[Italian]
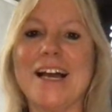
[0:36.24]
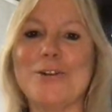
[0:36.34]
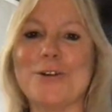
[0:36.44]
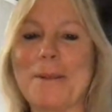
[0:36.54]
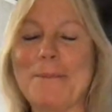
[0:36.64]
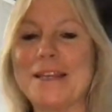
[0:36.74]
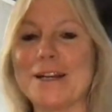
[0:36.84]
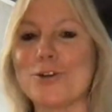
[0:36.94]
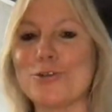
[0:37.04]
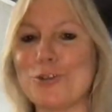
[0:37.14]
Allora, mi
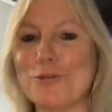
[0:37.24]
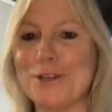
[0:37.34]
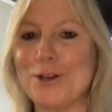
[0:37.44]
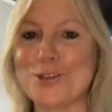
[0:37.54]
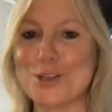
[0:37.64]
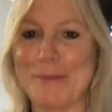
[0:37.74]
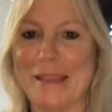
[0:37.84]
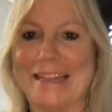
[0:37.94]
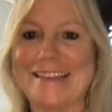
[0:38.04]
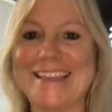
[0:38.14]
racconto
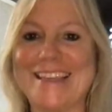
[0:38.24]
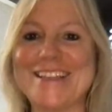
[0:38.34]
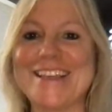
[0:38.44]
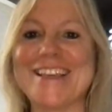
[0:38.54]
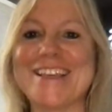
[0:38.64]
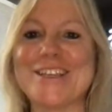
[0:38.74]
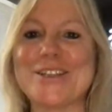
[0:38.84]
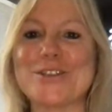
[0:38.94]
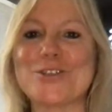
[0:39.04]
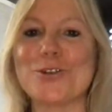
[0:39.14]
velocemente.
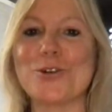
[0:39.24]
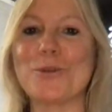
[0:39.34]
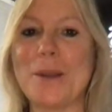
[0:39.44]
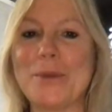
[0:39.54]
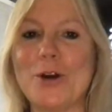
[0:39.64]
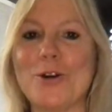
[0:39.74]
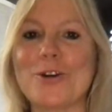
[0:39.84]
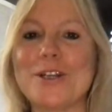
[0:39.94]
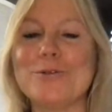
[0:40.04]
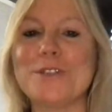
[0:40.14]
Eh, sono una
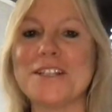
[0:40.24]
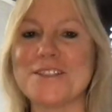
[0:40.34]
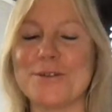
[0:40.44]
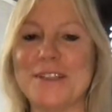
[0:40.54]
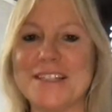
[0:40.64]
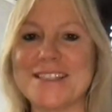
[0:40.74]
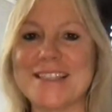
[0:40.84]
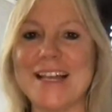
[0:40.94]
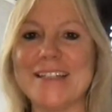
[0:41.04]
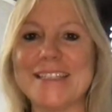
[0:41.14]
biologa
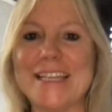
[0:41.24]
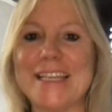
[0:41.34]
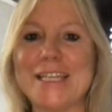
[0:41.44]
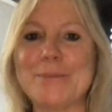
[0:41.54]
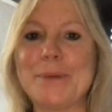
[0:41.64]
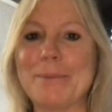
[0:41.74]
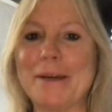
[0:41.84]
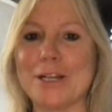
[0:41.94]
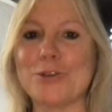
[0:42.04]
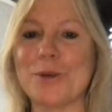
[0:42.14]
nutrizionista e
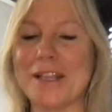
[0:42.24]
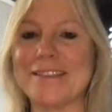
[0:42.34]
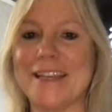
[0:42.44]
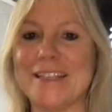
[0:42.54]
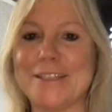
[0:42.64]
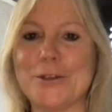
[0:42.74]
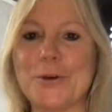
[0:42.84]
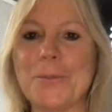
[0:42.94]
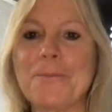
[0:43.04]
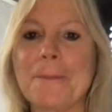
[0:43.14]
preparatore
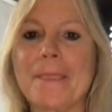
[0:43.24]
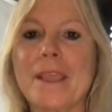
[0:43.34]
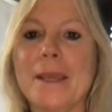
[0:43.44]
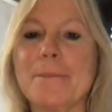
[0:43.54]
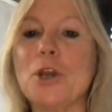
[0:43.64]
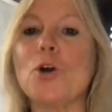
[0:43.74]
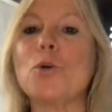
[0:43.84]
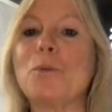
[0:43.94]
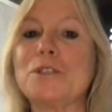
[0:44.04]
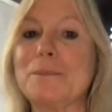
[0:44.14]
atletico. Mi
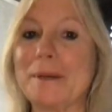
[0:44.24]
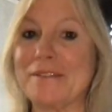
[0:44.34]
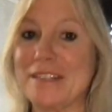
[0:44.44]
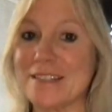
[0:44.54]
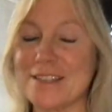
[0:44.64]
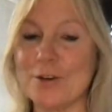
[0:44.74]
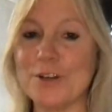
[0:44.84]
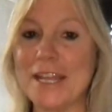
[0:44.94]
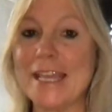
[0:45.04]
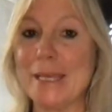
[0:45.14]
occupo di
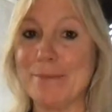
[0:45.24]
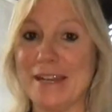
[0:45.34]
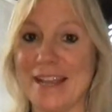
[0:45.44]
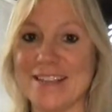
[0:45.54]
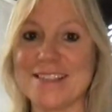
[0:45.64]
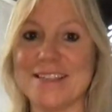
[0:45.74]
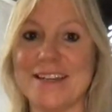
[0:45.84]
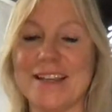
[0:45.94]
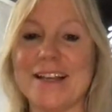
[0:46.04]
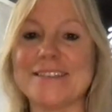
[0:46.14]
prevenzione e
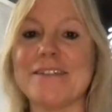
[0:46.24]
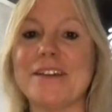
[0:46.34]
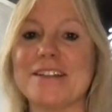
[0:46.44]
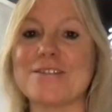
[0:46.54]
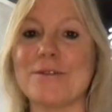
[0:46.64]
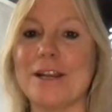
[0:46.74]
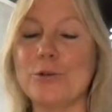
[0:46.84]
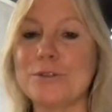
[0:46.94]
benessere attraverso la